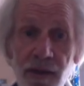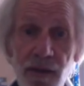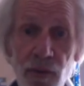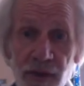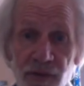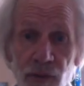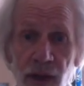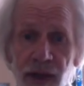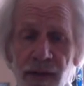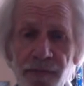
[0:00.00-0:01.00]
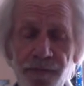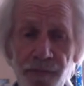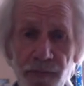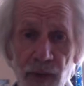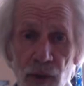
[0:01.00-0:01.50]
le masculin,
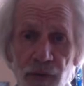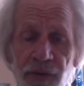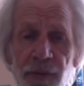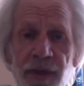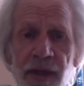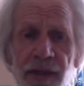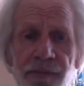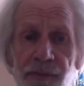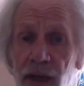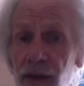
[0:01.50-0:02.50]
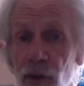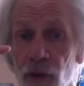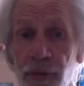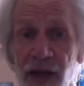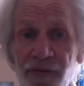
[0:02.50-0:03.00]
le féminin, hein,
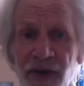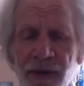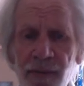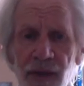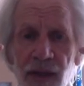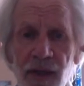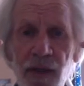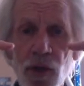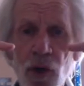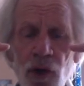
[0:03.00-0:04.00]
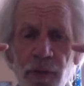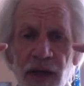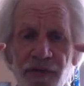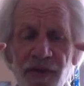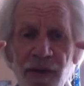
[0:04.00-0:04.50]
l'homme et la femme. Quand l'homme et
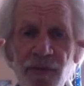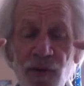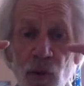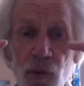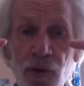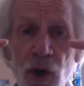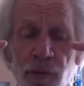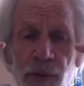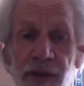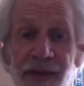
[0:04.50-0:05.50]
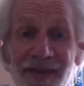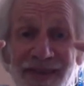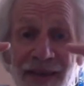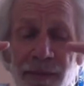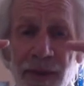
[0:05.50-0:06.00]
la femme se contemplent et
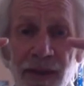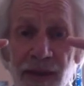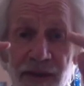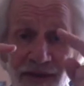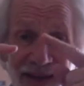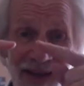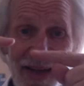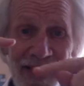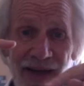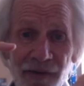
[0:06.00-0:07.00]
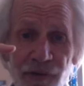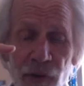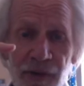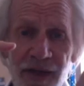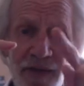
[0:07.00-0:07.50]
s'aiment, ça crée un
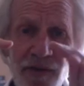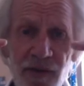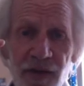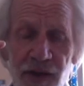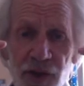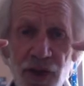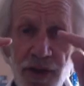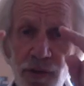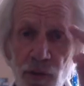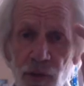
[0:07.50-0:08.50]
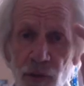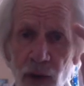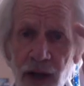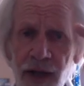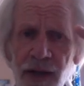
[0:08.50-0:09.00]
vortex d'énergie. Donc le
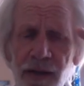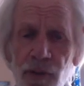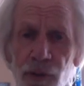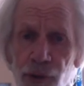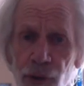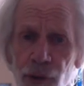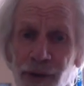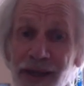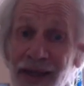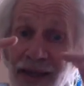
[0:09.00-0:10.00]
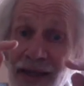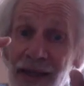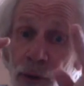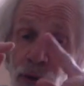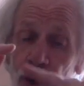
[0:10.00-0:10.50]
1, le 2 et
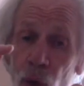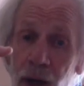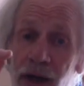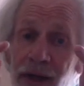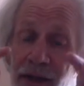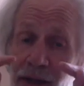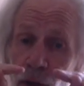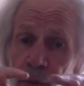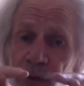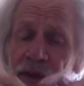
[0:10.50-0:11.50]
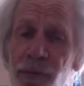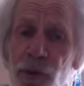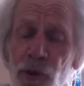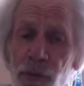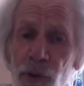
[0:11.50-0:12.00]
le 3. Et le plus
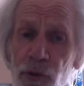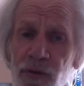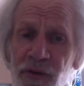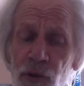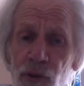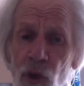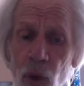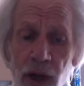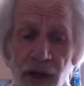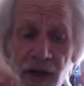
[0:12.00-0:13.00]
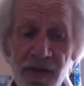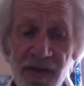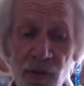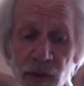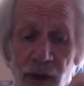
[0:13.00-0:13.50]
important pour nous, c'est le 3. C'est
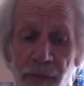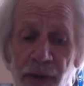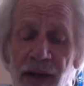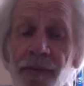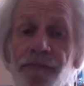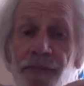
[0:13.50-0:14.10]
ce qu'on appelle